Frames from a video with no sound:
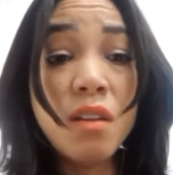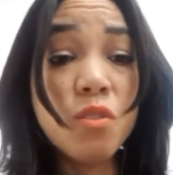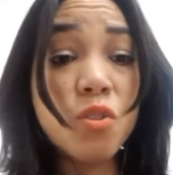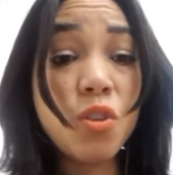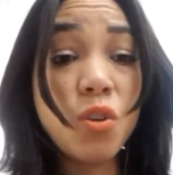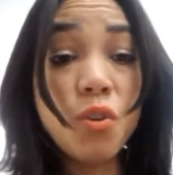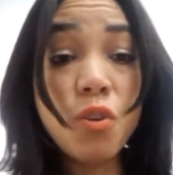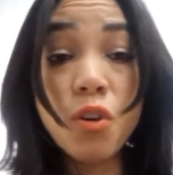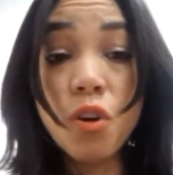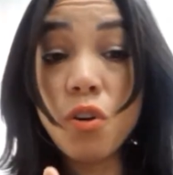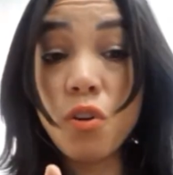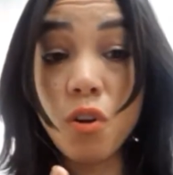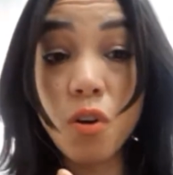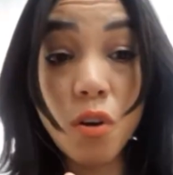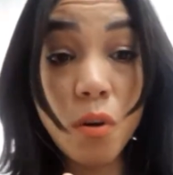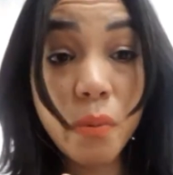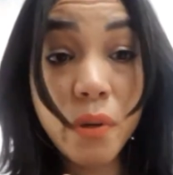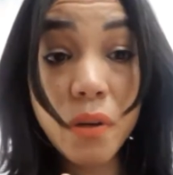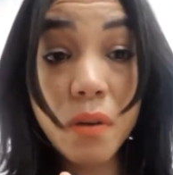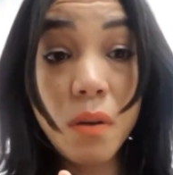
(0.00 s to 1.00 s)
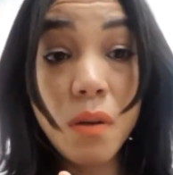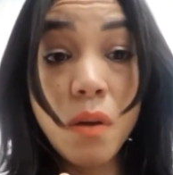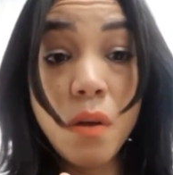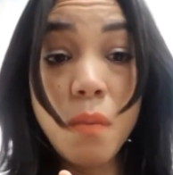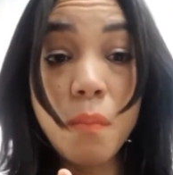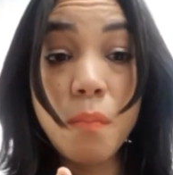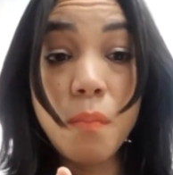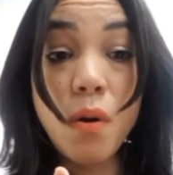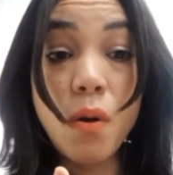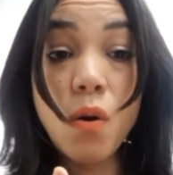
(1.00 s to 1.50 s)
Yo no cobro,
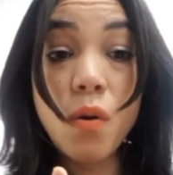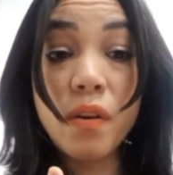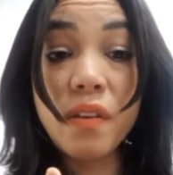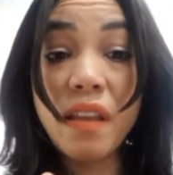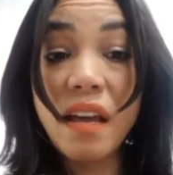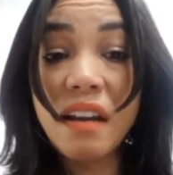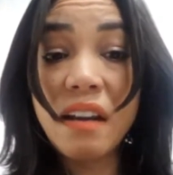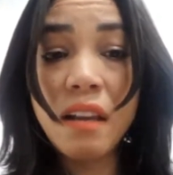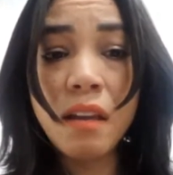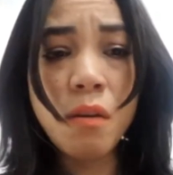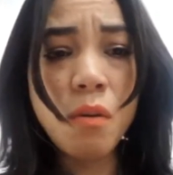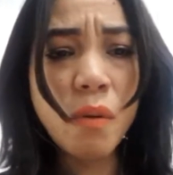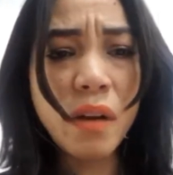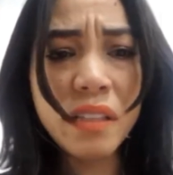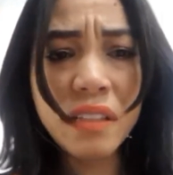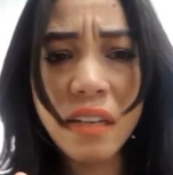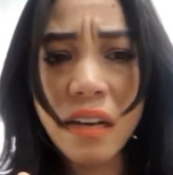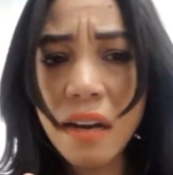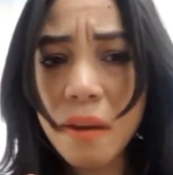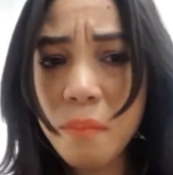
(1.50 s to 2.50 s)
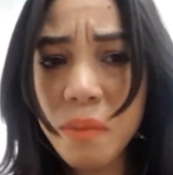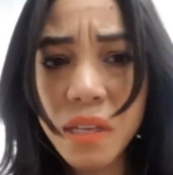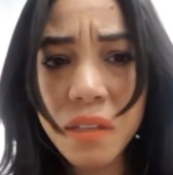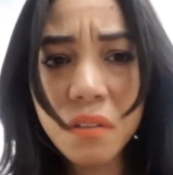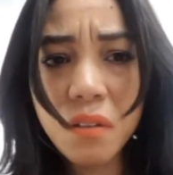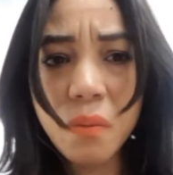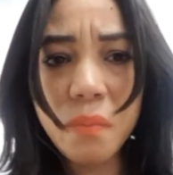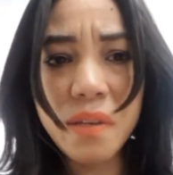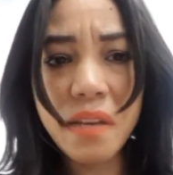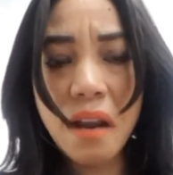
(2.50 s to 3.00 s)
por dar ningún
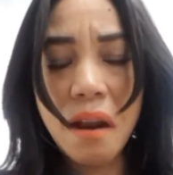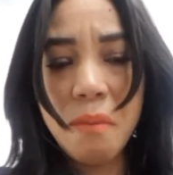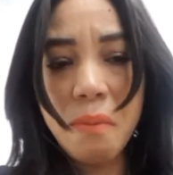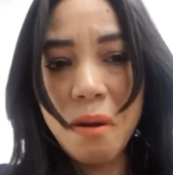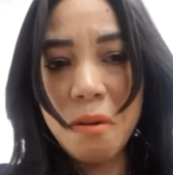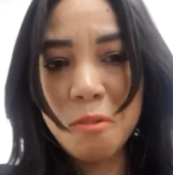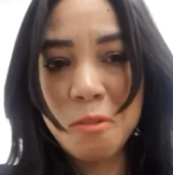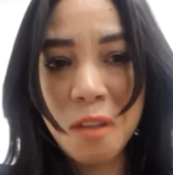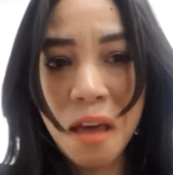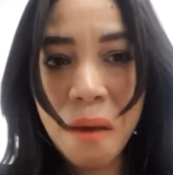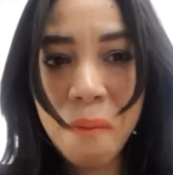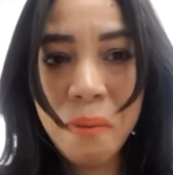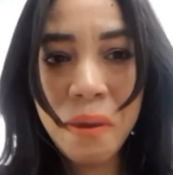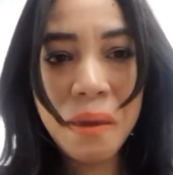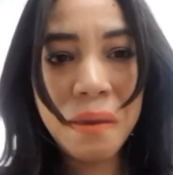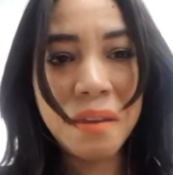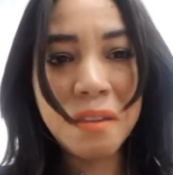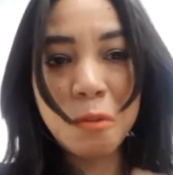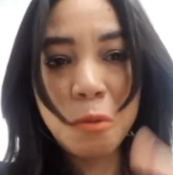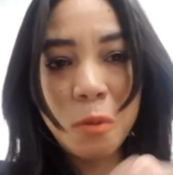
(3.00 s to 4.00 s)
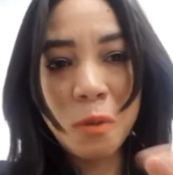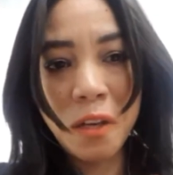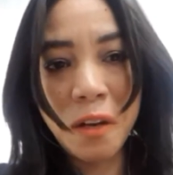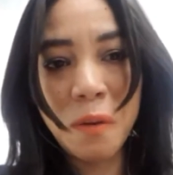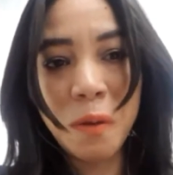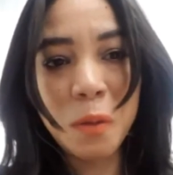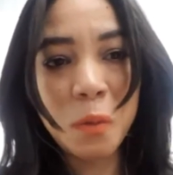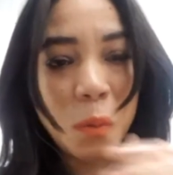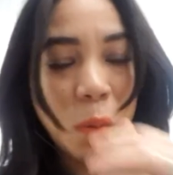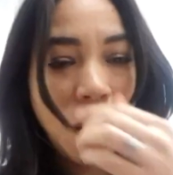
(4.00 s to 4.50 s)
entrenamiento, Miralba lo sabe, y tú
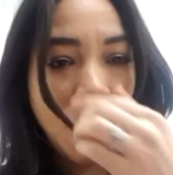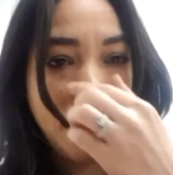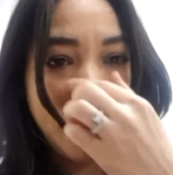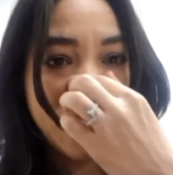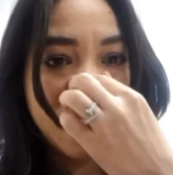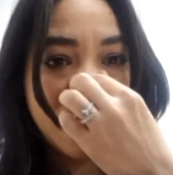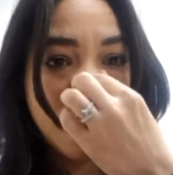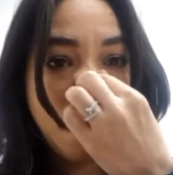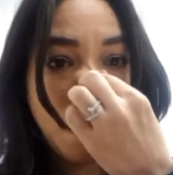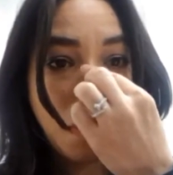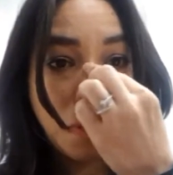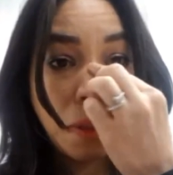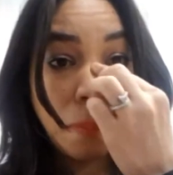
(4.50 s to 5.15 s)
creo que tú has participado